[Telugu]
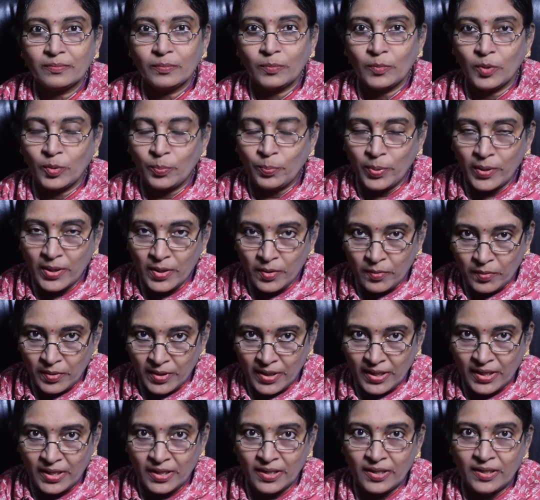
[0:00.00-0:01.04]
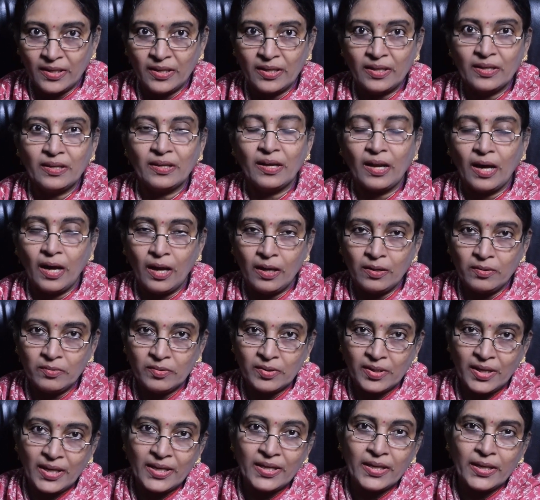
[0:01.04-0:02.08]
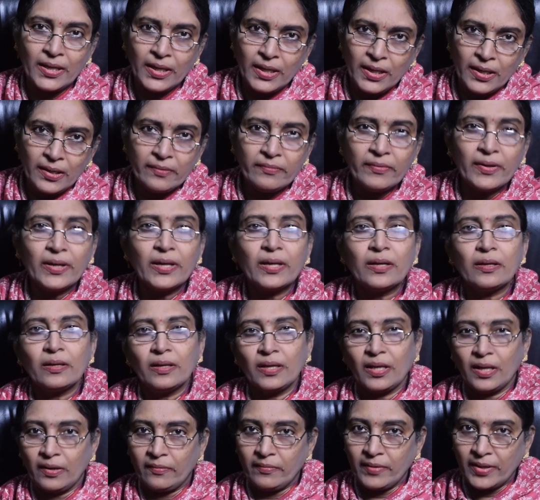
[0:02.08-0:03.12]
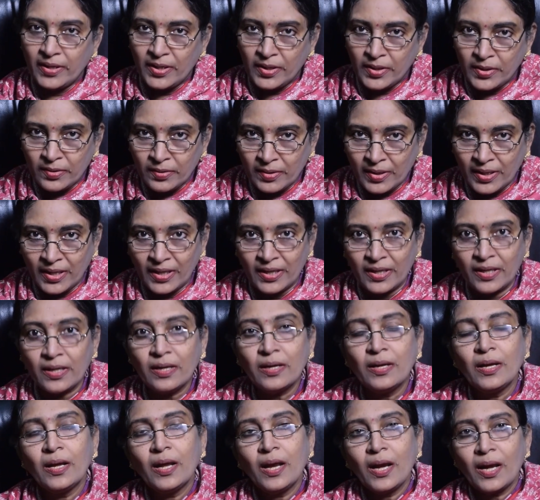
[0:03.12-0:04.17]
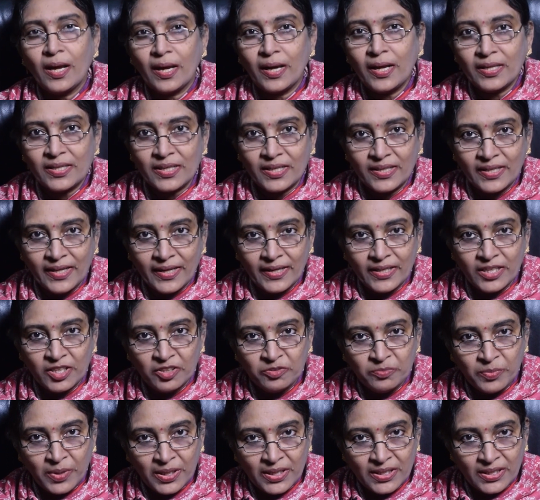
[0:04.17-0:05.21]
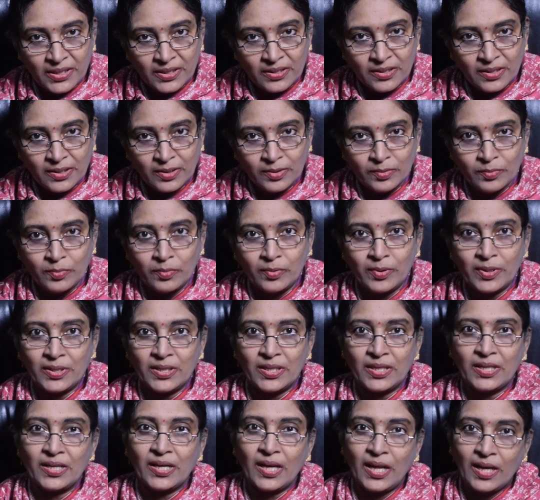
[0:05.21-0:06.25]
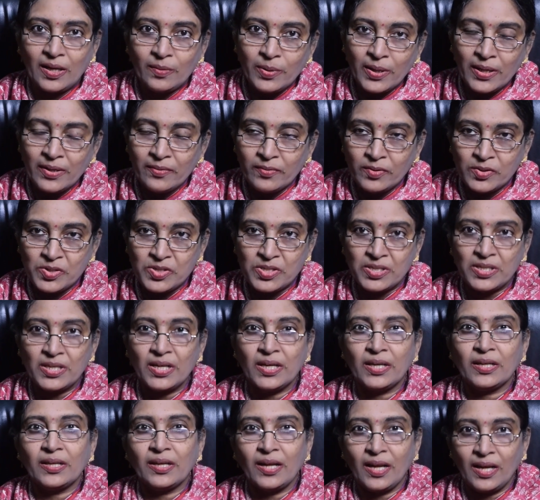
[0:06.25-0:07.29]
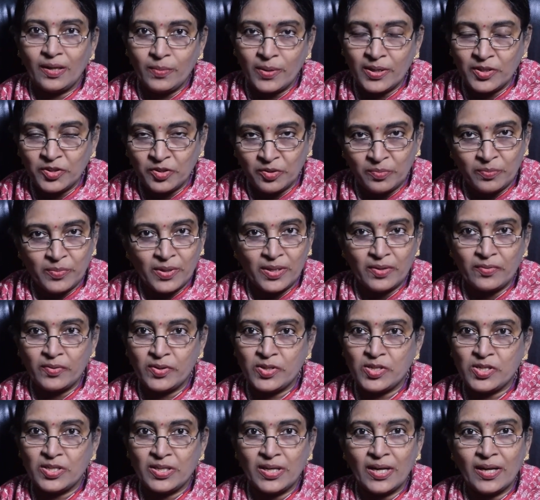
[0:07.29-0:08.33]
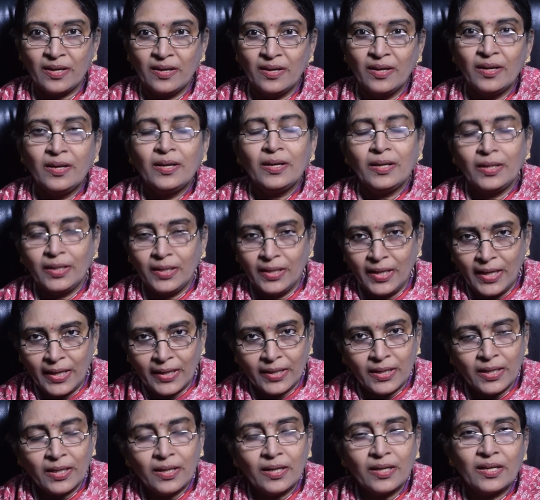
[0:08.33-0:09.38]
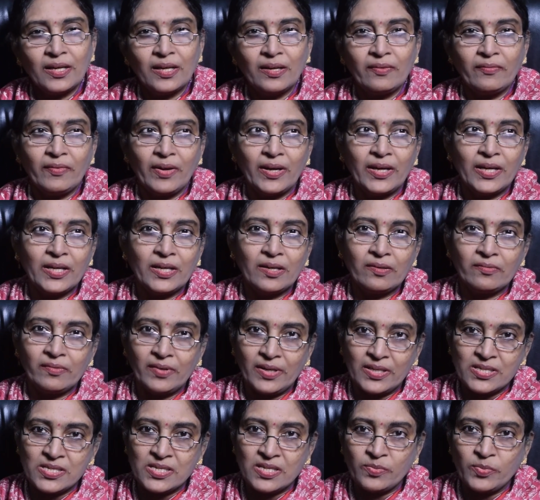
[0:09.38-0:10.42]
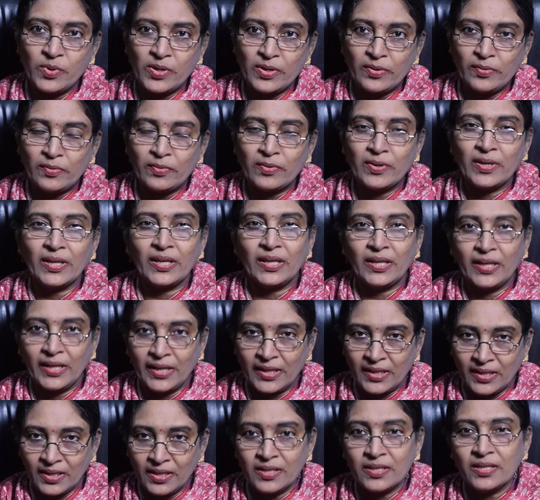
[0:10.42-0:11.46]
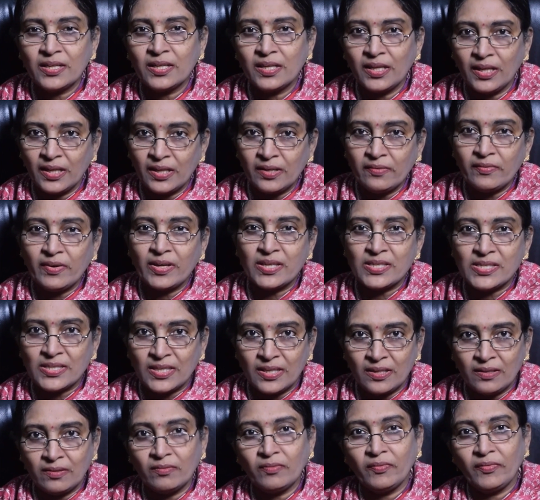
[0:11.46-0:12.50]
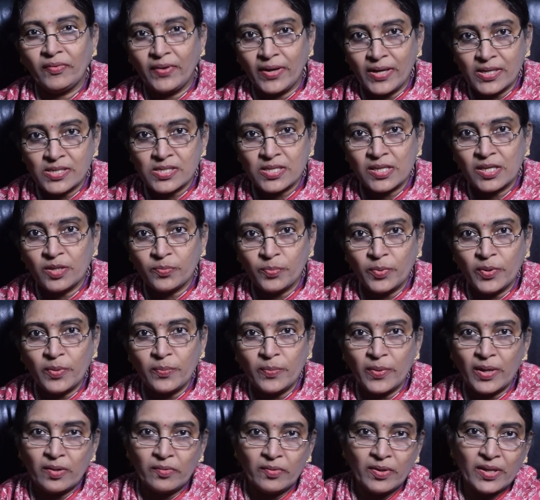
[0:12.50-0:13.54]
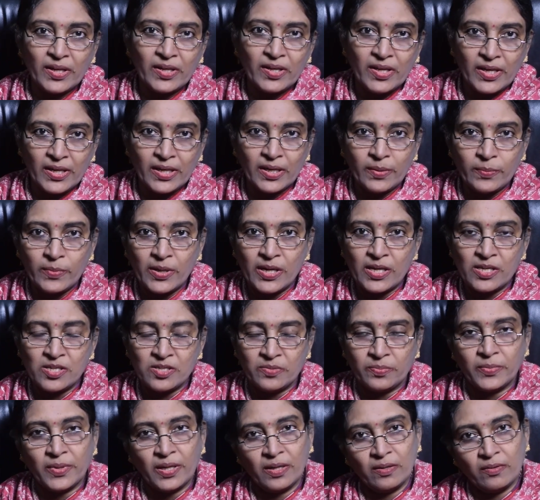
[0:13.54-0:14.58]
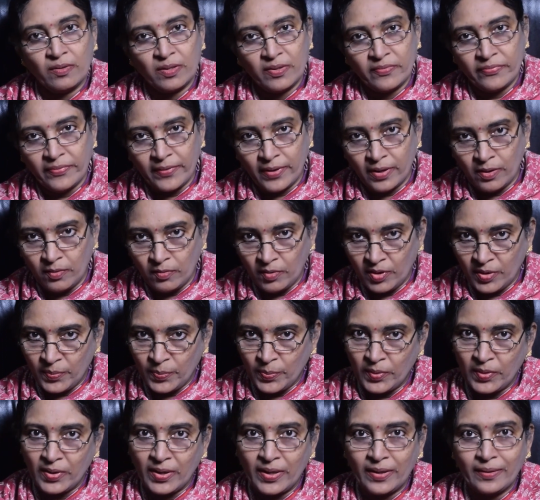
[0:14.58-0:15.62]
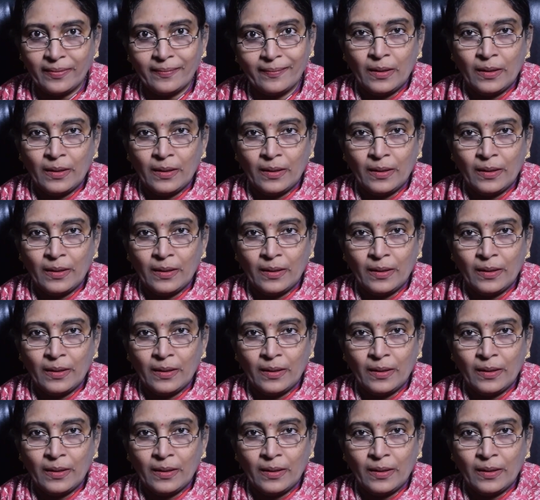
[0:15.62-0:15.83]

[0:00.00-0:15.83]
ముప్పై ఒకటి కానీ నాలుగు కానీ ఈవెన్ ఇరవై రెండు కానీ లేదా డేట్ ఆఫ్ బర్త్ అంతా కూడితే నలభై వచ్చినా నలభై తొమ్మిది వచ్చినా ఈ లెక్కలన్నీ వేయటం కష్టం అనుకుంటే ఈ లెక్కలన్నీ నేను వేస్తాను వేసినప్పుడు మీకు నేను ఏ రెమెడీ చెప్తానో అది ఫాలో అయిపోండి